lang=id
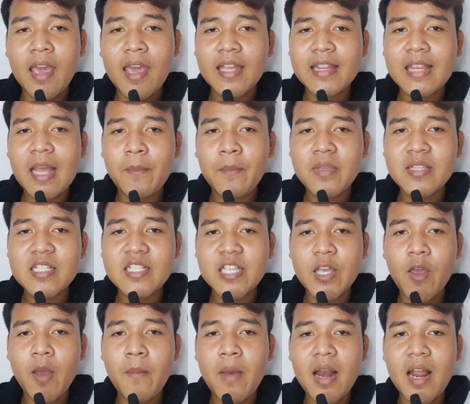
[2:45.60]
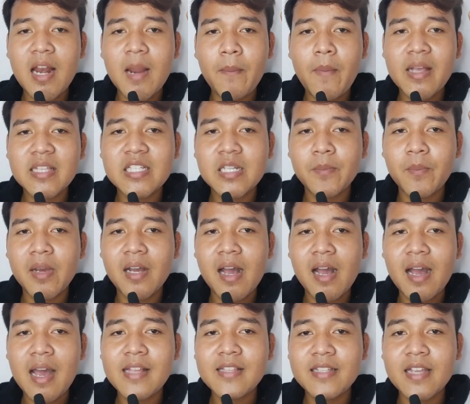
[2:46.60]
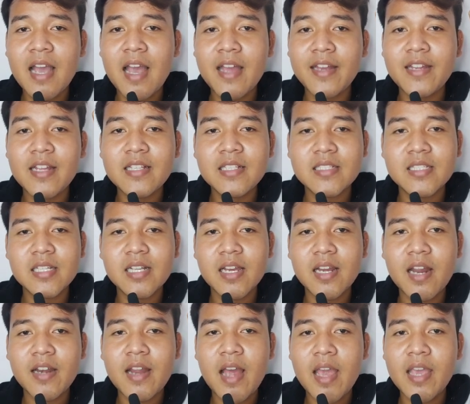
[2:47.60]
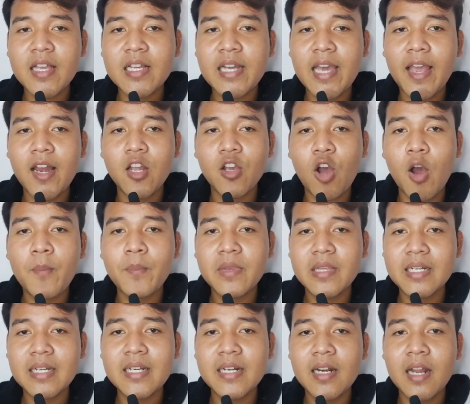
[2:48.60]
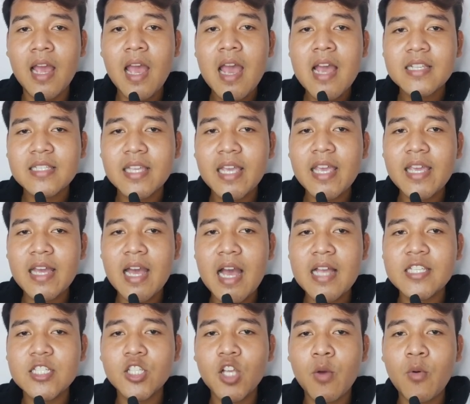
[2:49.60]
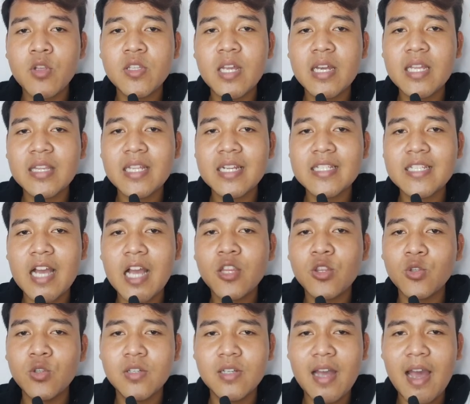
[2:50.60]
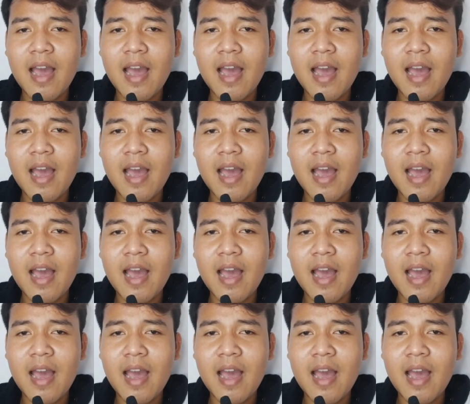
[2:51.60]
Eh tapi si cewek malah lepasin pegangannya dan segera naik ke helikopter Sehingga si cowok jadi terjatuh